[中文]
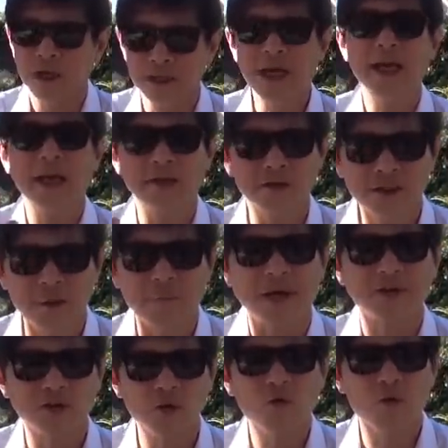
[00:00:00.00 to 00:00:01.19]
那也就证
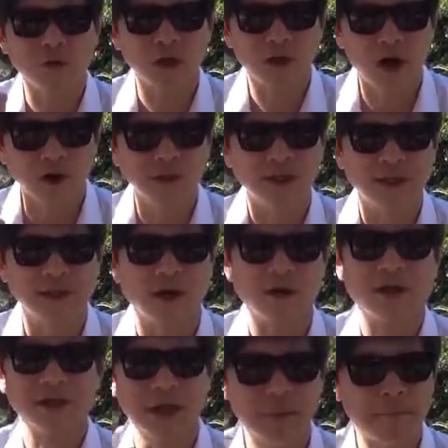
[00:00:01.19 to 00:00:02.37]
明中共的高层领导
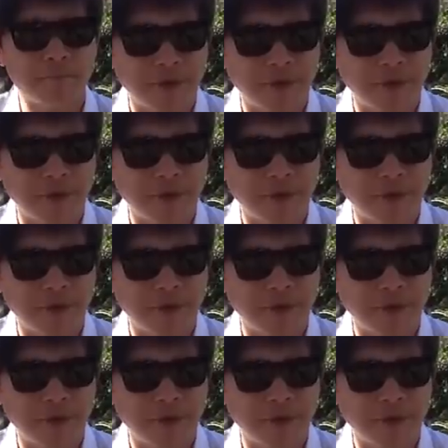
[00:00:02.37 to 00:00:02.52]
人他们